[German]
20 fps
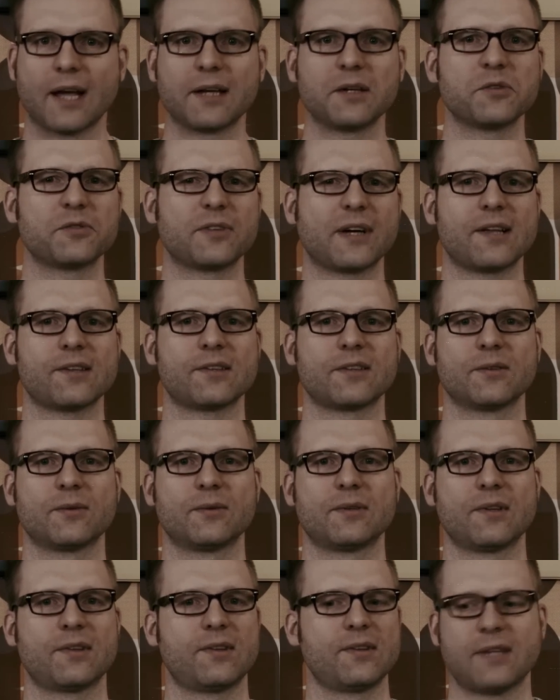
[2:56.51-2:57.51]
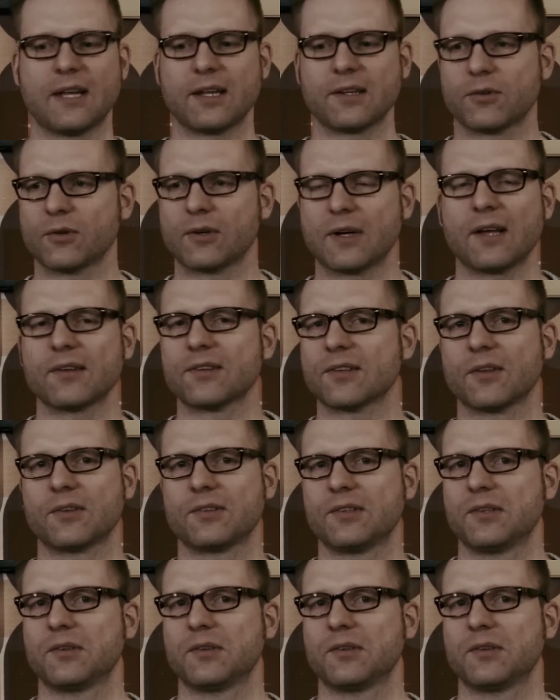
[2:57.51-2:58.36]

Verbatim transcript: angefressen und das sieht echt so krass aus.